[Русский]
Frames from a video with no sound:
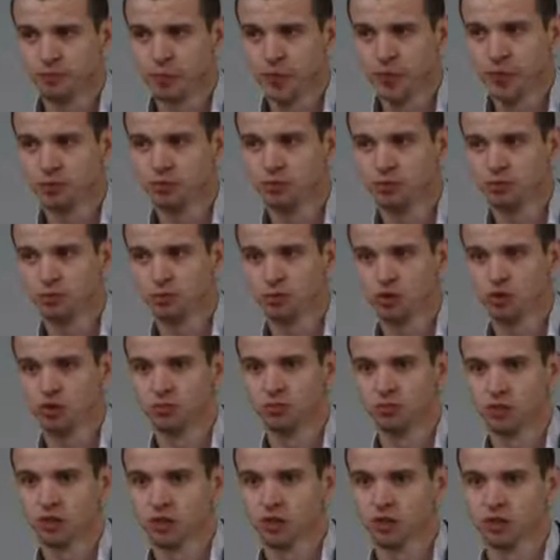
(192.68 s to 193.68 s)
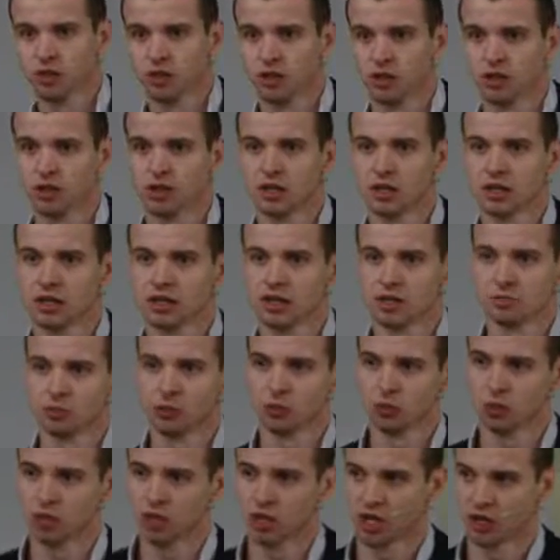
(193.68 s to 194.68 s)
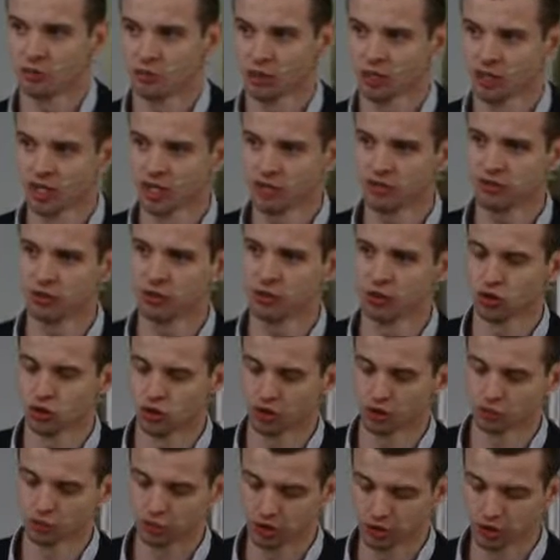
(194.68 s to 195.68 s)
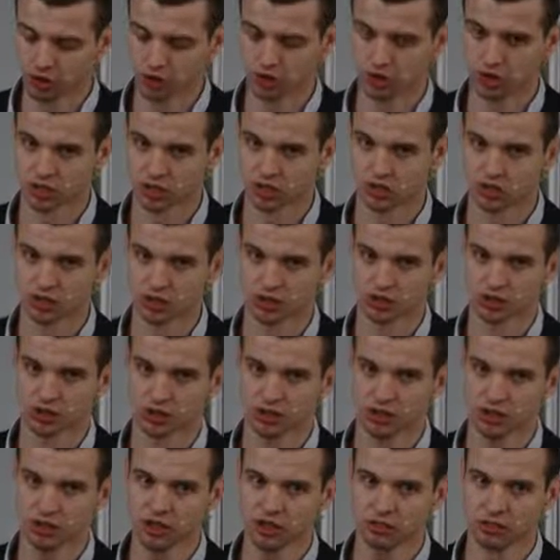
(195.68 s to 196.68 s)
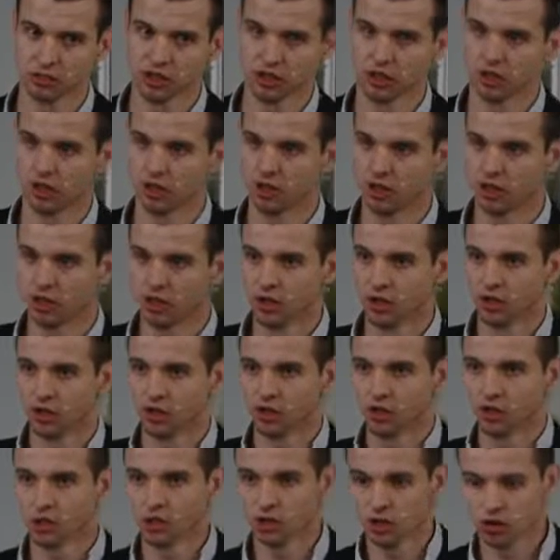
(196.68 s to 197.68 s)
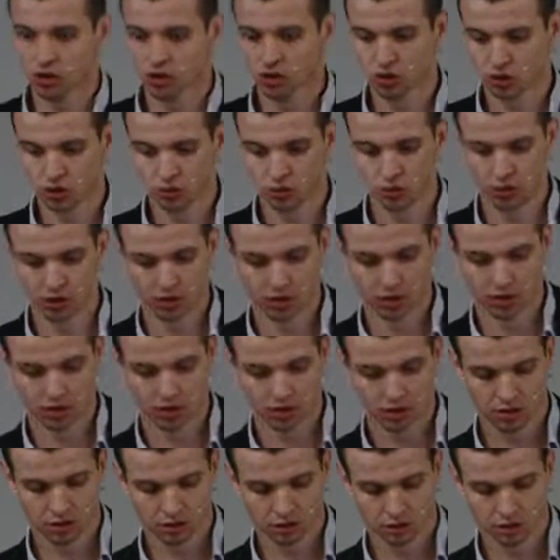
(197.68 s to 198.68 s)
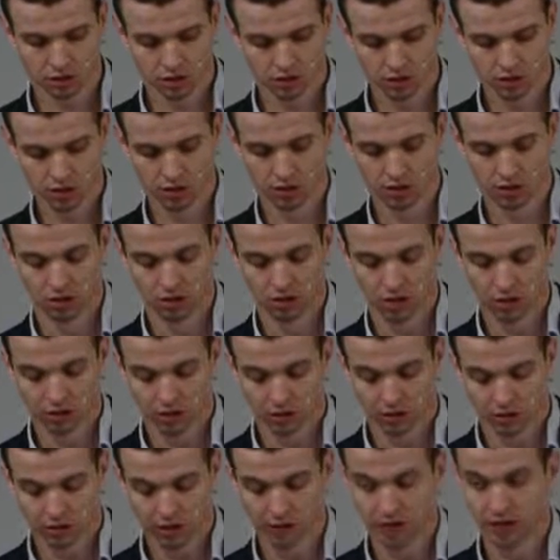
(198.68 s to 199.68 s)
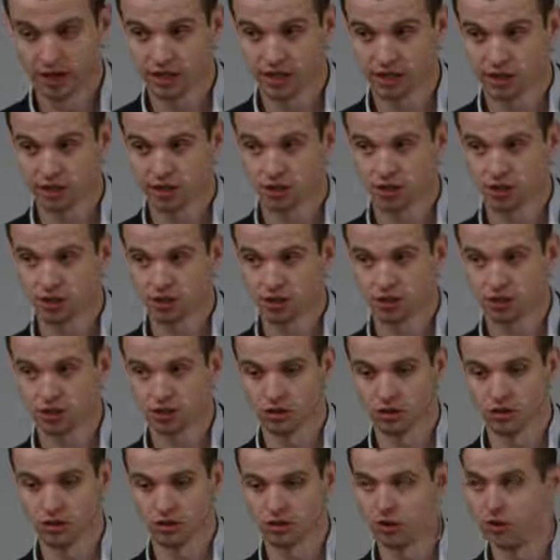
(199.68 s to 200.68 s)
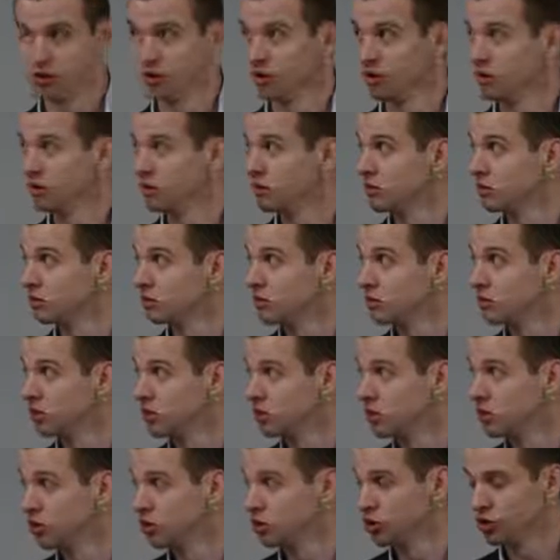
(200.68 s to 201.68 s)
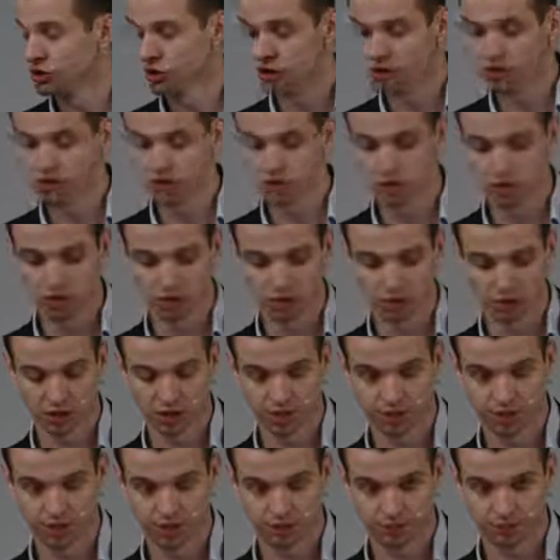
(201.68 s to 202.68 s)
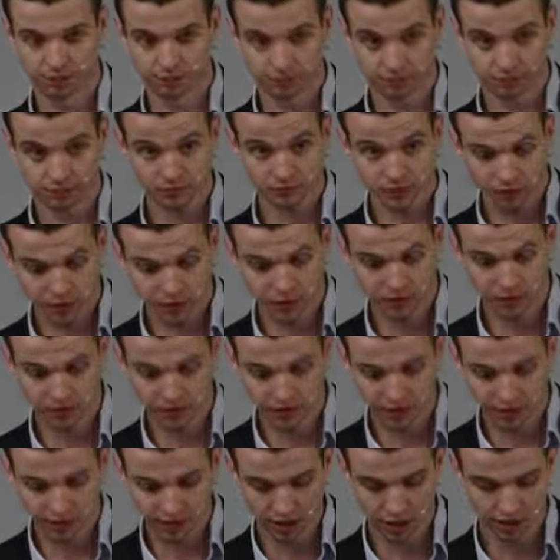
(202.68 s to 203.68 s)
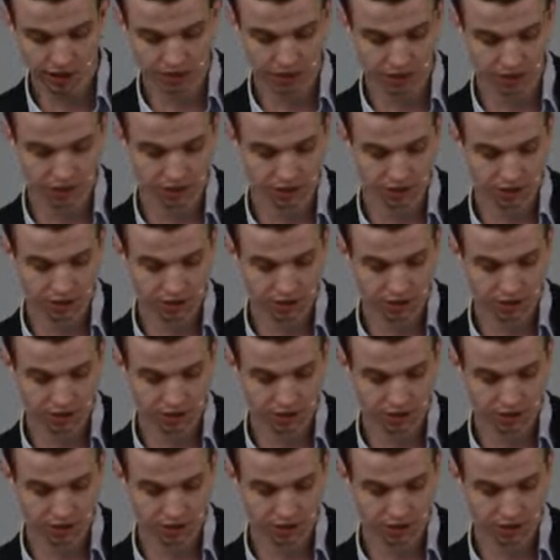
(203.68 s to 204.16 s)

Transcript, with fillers: в эксплойт-паках, как они с помощью криптографии тоже пытаются оставаться скрытными, чтобы э, аналитики и детектирующие системы не могли их отлавливать.